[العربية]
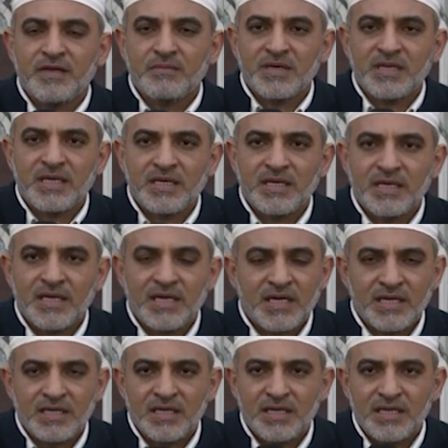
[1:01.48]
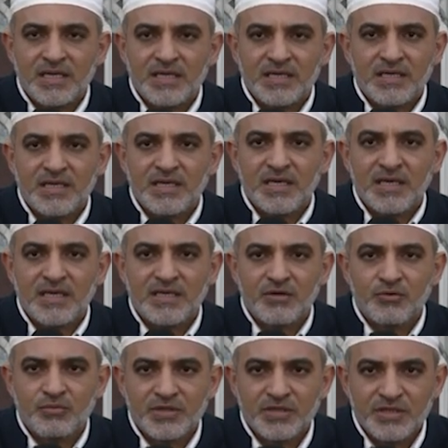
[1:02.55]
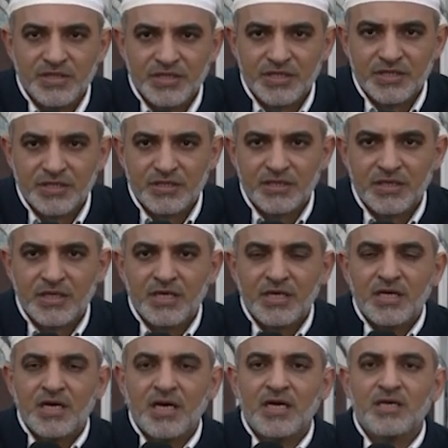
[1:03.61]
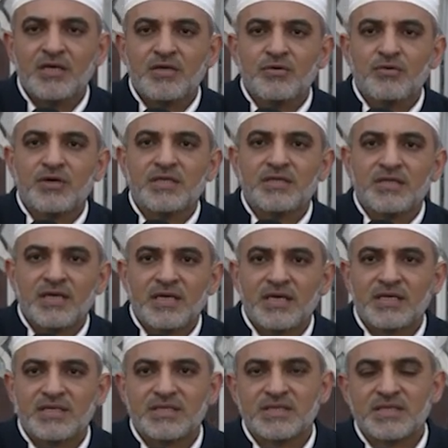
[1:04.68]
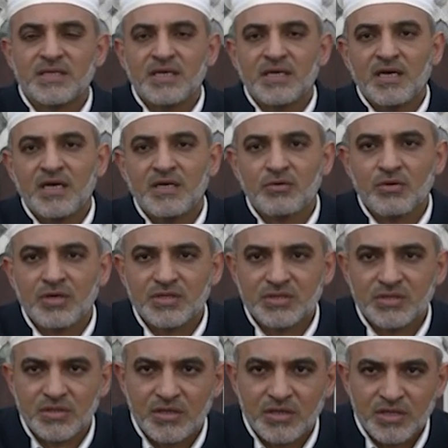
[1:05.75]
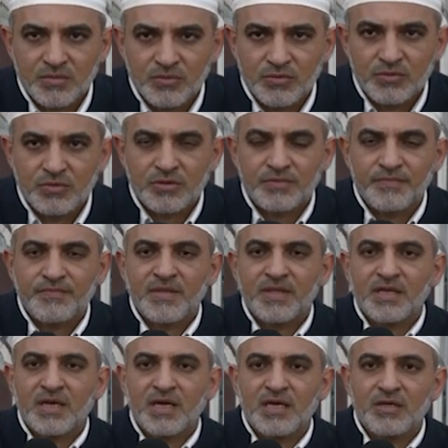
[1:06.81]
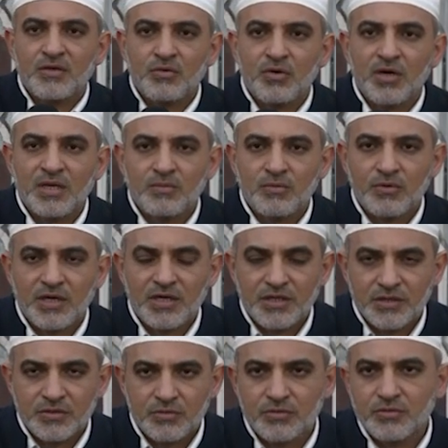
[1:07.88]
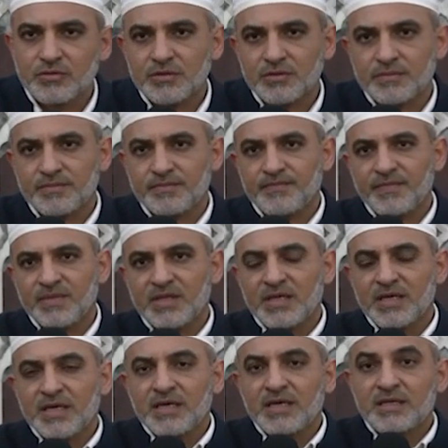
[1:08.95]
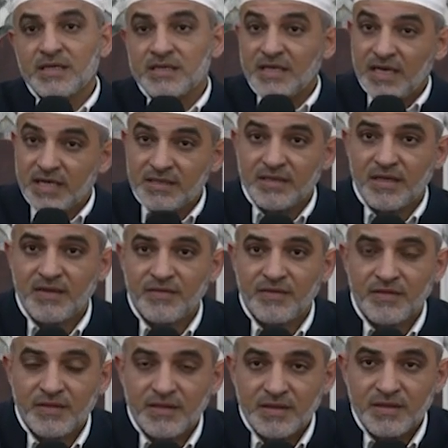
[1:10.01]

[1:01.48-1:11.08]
الملأ الأعلى إلى يوم الدين أيها الناس أيها الصائمون أيها الموحدون نتحدث